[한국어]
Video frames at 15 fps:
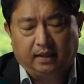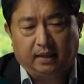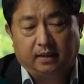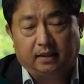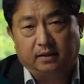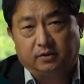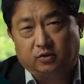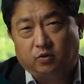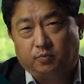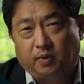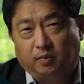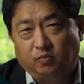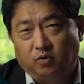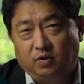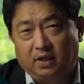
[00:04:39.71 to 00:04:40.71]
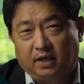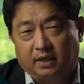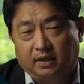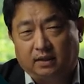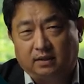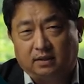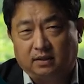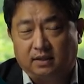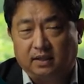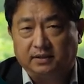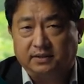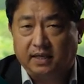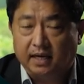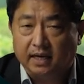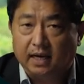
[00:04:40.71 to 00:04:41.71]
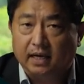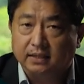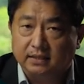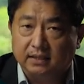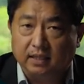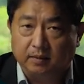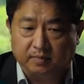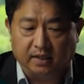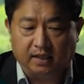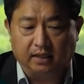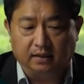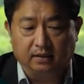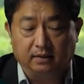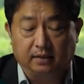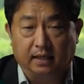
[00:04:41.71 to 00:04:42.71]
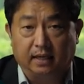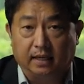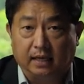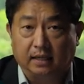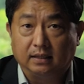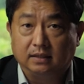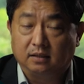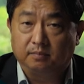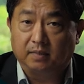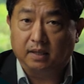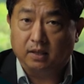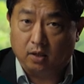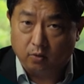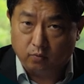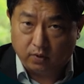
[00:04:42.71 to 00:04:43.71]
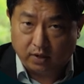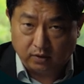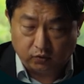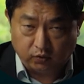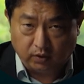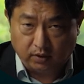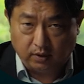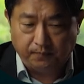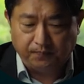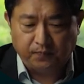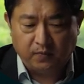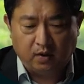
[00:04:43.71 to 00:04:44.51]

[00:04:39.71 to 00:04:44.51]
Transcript: 그래서 규범 윤리학에는 크게 세 가지의 입장이 있는데 하나는 이른바 결과주의,